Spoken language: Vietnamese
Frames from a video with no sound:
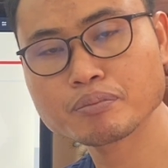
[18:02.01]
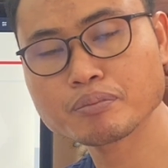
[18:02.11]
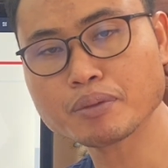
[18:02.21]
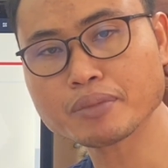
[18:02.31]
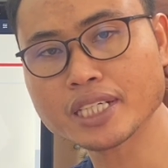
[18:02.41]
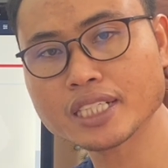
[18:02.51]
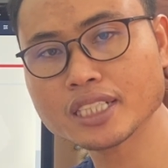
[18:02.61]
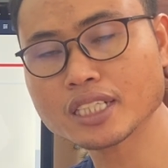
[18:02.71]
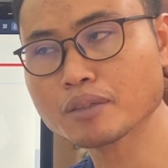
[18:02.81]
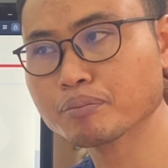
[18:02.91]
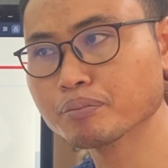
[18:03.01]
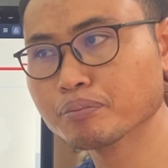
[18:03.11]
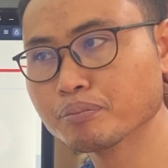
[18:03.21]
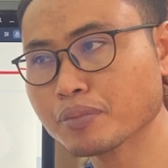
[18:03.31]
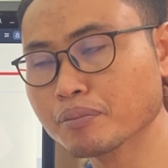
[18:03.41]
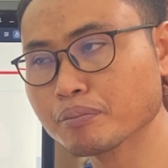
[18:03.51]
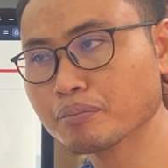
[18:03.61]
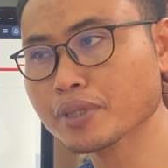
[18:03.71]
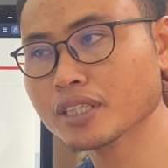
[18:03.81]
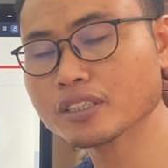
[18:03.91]
bầm má này đập bầm
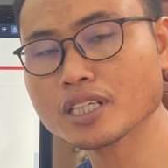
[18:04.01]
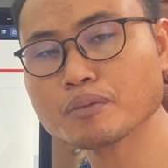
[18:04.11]
pơ đập